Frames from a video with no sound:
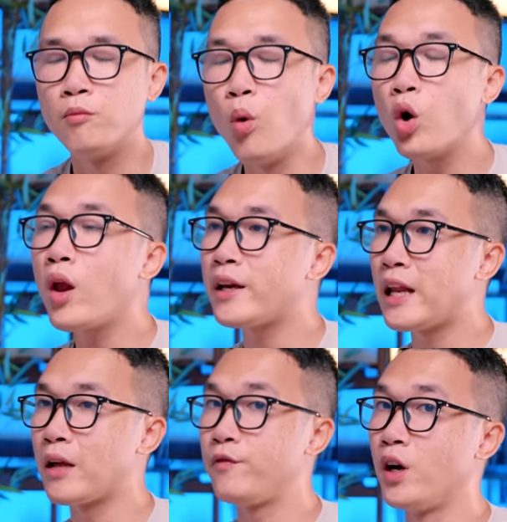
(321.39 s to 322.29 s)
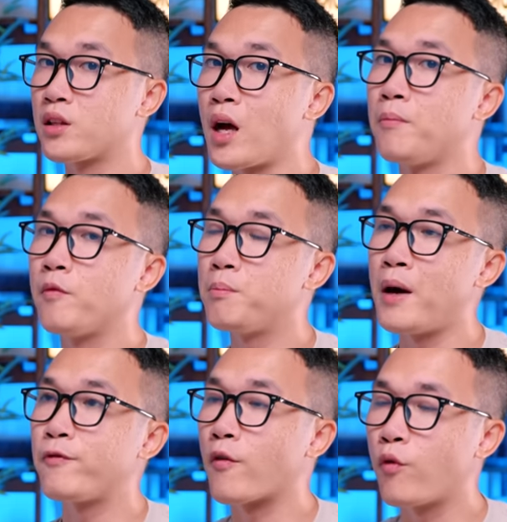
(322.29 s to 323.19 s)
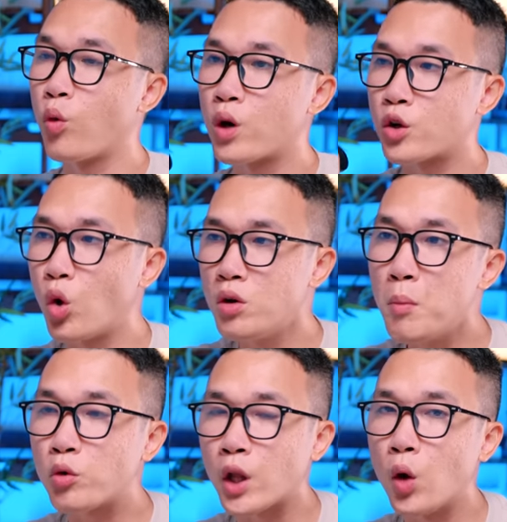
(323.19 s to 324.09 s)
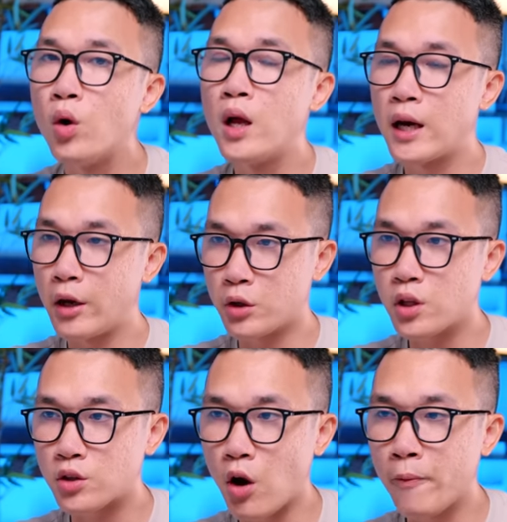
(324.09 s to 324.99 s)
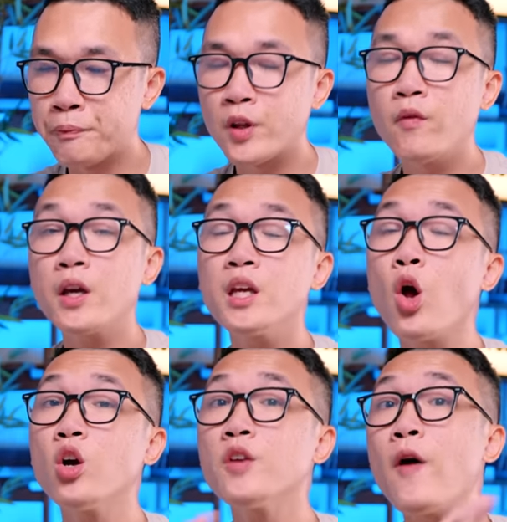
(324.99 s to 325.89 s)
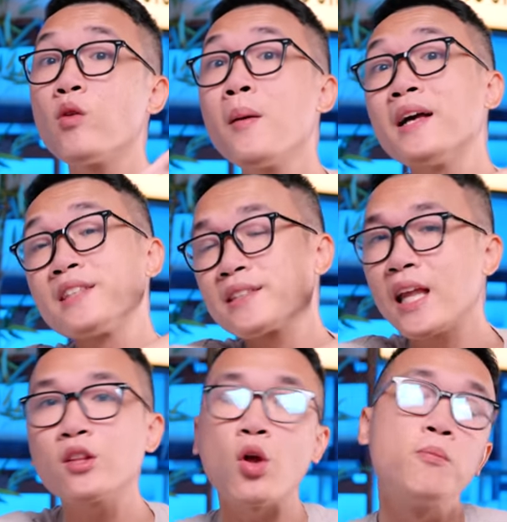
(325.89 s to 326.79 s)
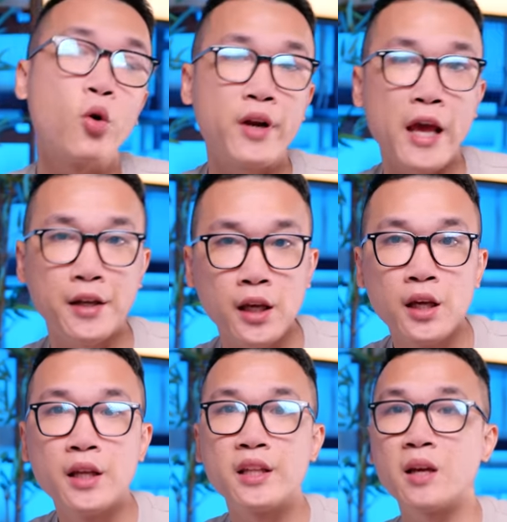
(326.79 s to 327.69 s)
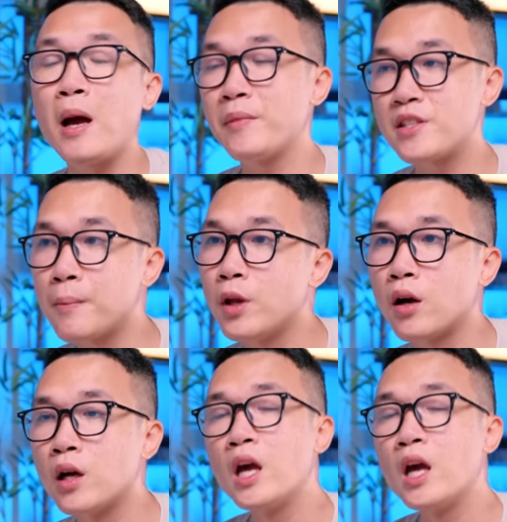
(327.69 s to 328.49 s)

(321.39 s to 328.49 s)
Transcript: mua cái loại này là vừa tầm mà phục vụ được đúng cái mục tiêu là nó thật to và khi đó cái phòng các bạn sẽ tắt toàn bộ đèn đi thì các bạn mới xem được